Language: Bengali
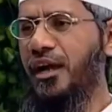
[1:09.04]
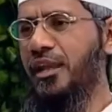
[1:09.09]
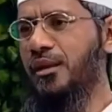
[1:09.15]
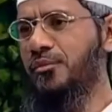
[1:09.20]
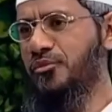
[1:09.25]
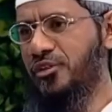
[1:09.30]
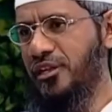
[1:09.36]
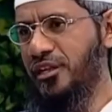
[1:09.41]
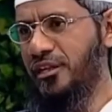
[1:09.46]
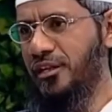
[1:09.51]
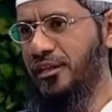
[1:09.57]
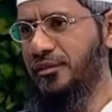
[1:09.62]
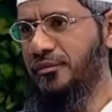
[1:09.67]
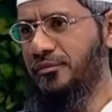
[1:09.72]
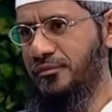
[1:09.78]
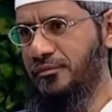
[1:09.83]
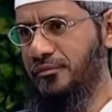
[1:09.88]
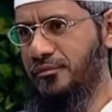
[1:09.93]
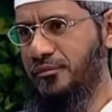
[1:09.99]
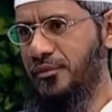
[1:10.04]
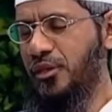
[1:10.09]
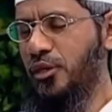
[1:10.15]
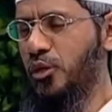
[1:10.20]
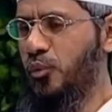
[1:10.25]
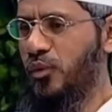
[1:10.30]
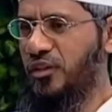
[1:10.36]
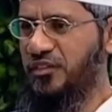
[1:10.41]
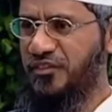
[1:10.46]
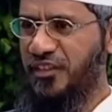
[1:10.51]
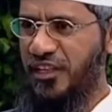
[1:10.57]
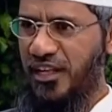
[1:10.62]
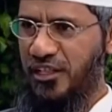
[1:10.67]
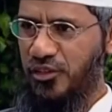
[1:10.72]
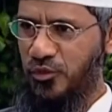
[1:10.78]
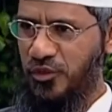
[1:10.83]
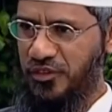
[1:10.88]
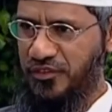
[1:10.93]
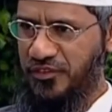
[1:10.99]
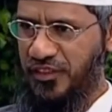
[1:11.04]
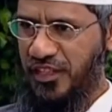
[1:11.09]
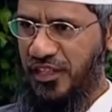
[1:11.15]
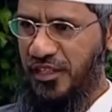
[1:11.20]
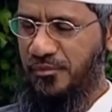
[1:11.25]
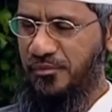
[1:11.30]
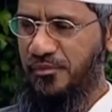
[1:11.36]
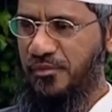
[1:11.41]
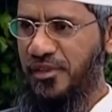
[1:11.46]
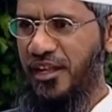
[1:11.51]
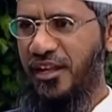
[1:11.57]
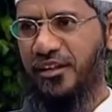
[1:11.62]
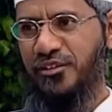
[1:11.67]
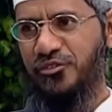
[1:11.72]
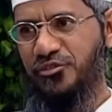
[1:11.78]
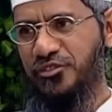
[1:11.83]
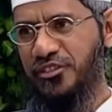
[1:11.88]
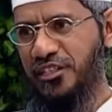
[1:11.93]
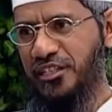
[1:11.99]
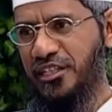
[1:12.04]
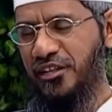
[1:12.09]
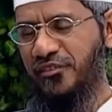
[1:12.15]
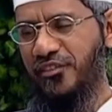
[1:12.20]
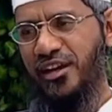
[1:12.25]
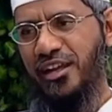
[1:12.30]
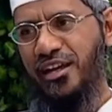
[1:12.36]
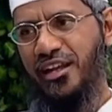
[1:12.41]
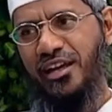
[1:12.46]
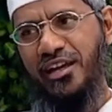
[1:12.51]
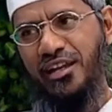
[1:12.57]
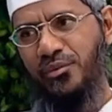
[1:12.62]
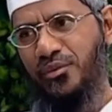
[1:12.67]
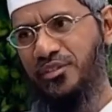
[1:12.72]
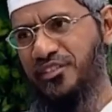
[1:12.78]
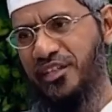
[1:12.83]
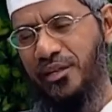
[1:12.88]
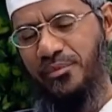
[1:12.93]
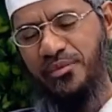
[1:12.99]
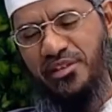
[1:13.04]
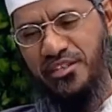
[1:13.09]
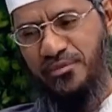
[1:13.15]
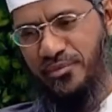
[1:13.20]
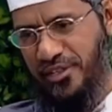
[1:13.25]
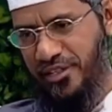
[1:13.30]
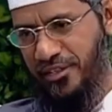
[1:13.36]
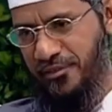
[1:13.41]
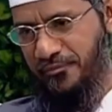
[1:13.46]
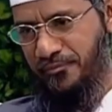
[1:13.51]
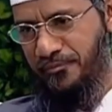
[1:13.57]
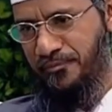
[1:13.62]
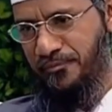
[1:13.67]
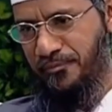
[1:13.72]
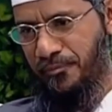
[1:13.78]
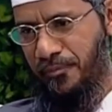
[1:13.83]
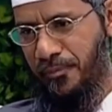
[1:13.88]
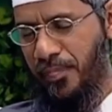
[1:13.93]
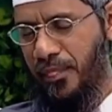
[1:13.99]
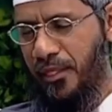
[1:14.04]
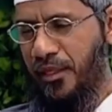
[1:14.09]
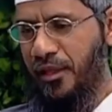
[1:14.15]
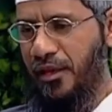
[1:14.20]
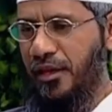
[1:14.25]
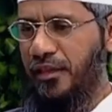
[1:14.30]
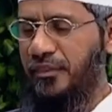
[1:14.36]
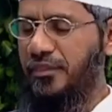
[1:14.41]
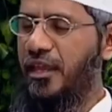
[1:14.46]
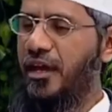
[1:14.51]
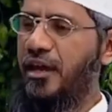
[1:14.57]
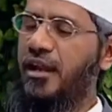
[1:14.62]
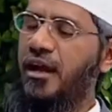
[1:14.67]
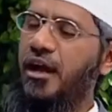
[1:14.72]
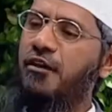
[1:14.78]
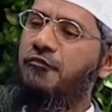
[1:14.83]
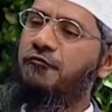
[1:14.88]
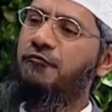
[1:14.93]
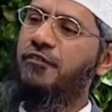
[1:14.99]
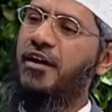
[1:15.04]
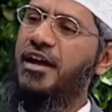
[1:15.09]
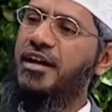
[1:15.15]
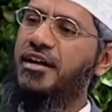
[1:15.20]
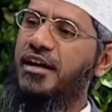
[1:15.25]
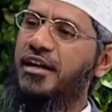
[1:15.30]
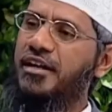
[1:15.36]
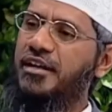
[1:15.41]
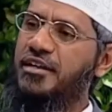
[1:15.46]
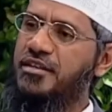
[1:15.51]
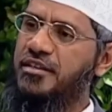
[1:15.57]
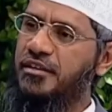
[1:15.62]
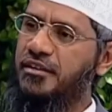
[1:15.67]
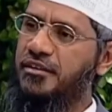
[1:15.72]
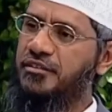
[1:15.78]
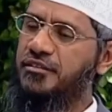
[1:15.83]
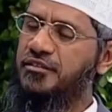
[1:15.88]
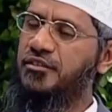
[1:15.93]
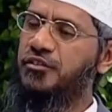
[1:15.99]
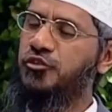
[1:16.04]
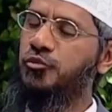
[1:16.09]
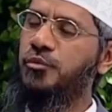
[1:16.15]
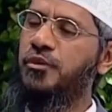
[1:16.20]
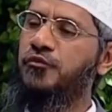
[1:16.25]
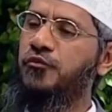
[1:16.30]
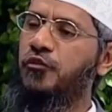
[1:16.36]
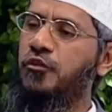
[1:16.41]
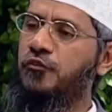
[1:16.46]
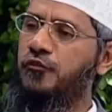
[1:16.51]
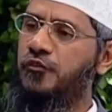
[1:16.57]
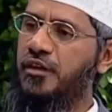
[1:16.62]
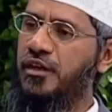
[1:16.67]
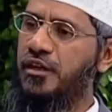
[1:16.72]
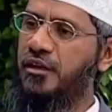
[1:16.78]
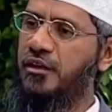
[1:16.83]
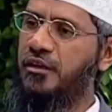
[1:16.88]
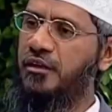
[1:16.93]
আলহামদুলিল্লাহ ওয়াসালাম আল্লাহ রসুলিল্লাহ বা আল্লাহ আলী আজমাইন কোনো লোকের জন্য রোজা রাখা বাধ্যতামূলক হতে